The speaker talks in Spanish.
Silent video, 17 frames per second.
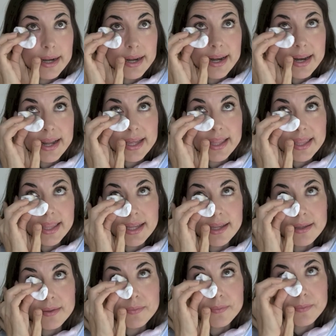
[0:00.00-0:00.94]

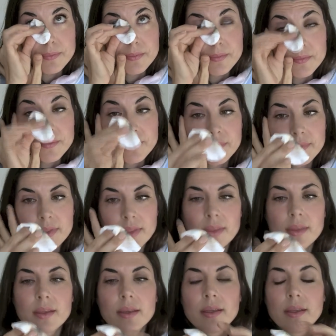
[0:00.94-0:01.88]
nada.
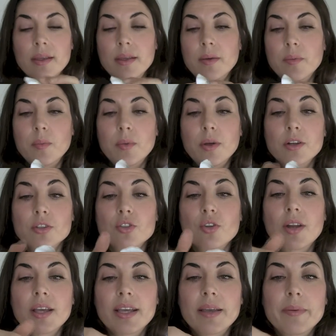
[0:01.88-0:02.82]
Bueno,
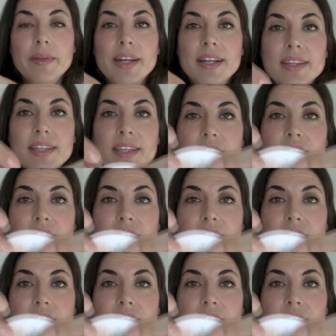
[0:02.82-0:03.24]
solo hay que ver el